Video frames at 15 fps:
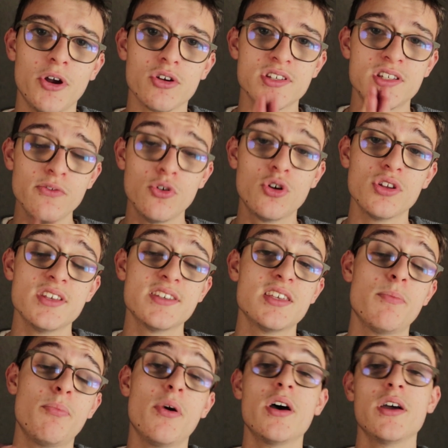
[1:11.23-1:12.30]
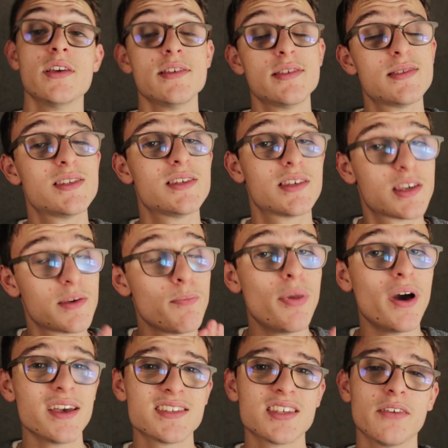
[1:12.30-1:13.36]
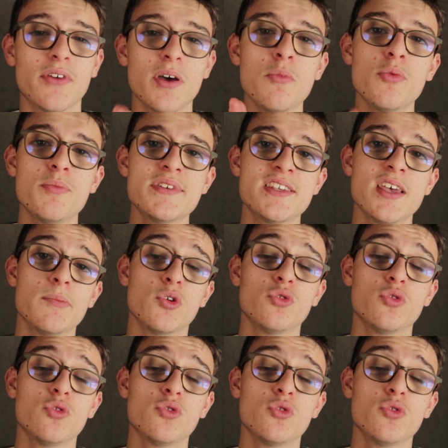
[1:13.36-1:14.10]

Alors si vous le connaissez pas, et ce qui me paraissait vraiment bizarre,